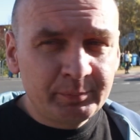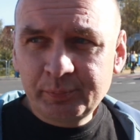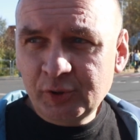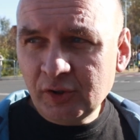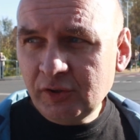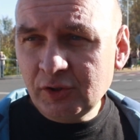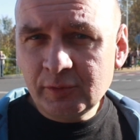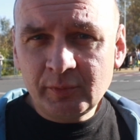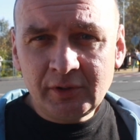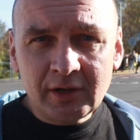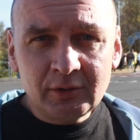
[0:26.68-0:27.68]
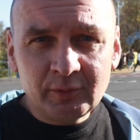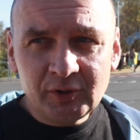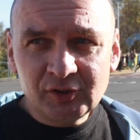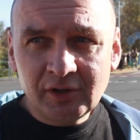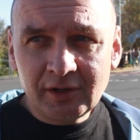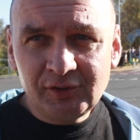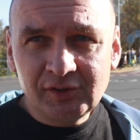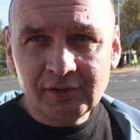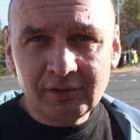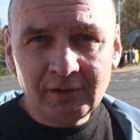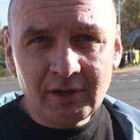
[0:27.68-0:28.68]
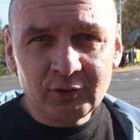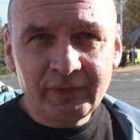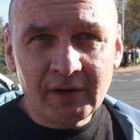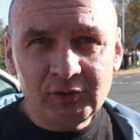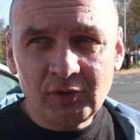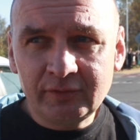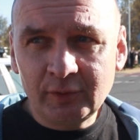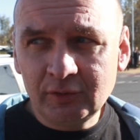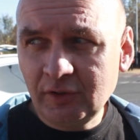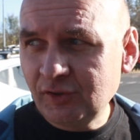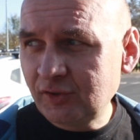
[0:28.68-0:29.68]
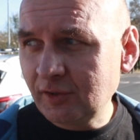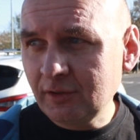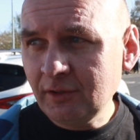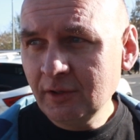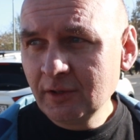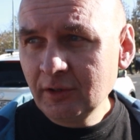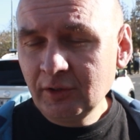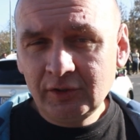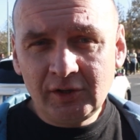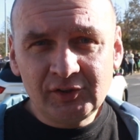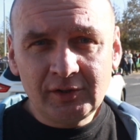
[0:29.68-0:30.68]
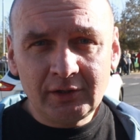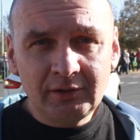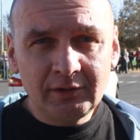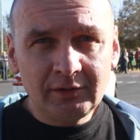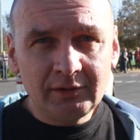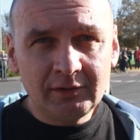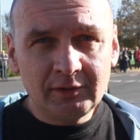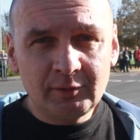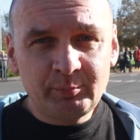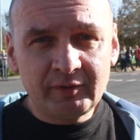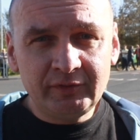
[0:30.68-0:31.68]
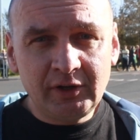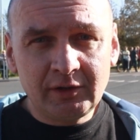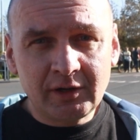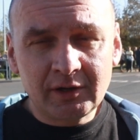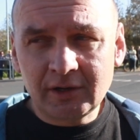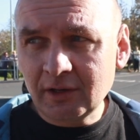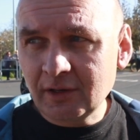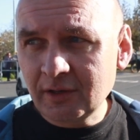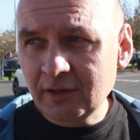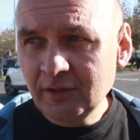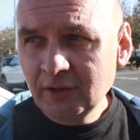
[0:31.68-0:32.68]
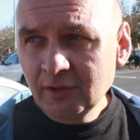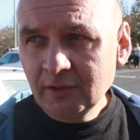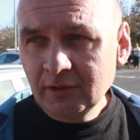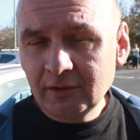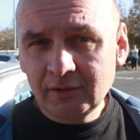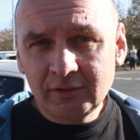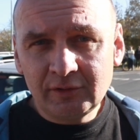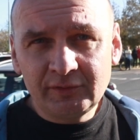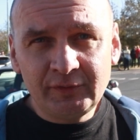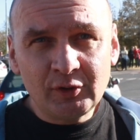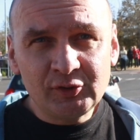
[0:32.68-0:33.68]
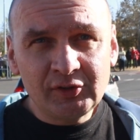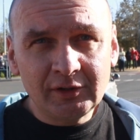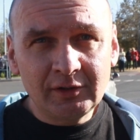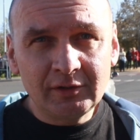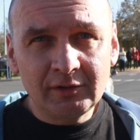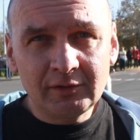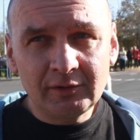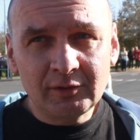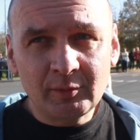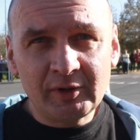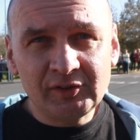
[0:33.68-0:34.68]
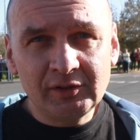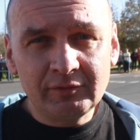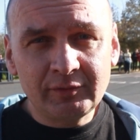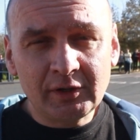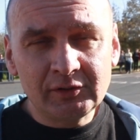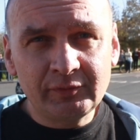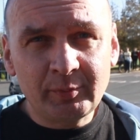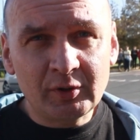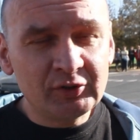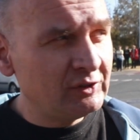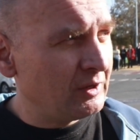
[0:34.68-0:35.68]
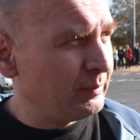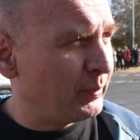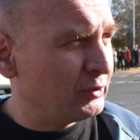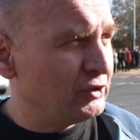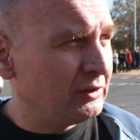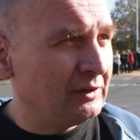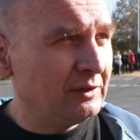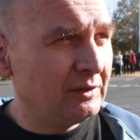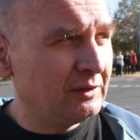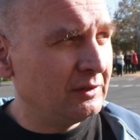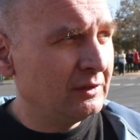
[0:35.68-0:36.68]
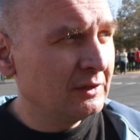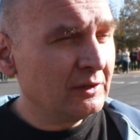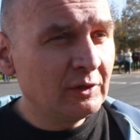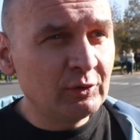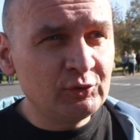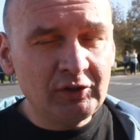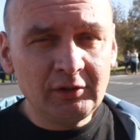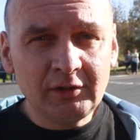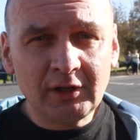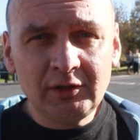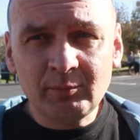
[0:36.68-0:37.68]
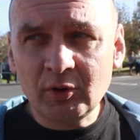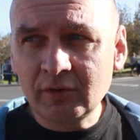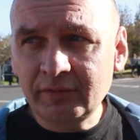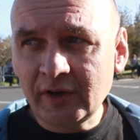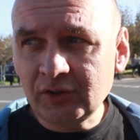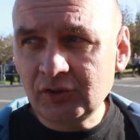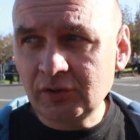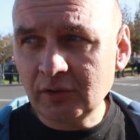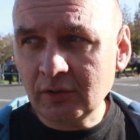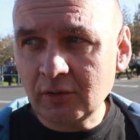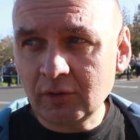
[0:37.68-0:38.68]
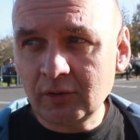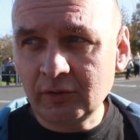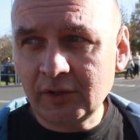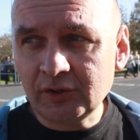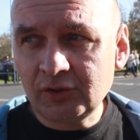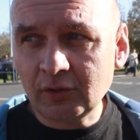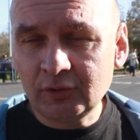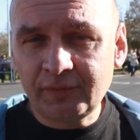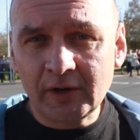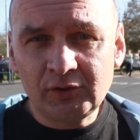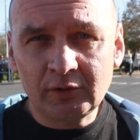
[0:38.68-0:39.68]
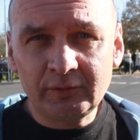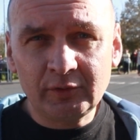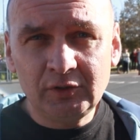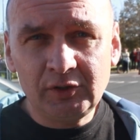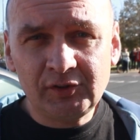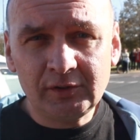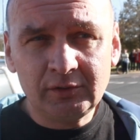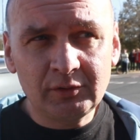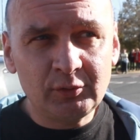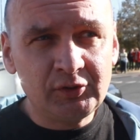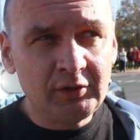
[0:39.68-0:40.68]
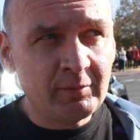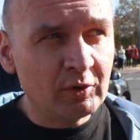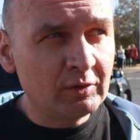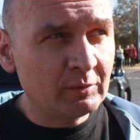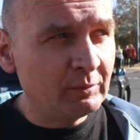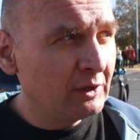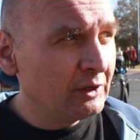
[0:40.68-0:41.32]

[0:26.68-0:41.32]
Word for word: Przyszliśmy jako mieszkańcy na otwarcie obwodnicy Niestety pewnie na y, wniosek y, obecnych władz w Polsce podzielili ludzi. Jedni mogą wejść, oglądać otwarcie obwodnicy, drudzy nie mogą.